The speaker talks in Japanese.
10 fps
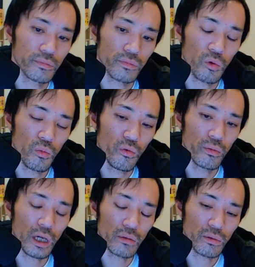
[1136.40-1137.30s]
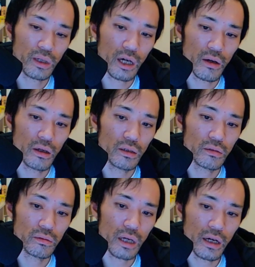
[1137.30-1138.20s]
おもあのかあ
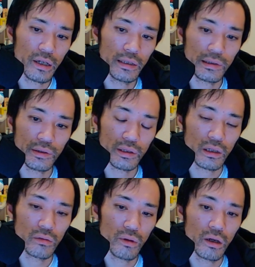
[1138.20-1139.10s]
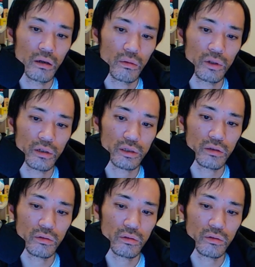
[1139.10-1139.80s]
の考えないといけないのはお客さんの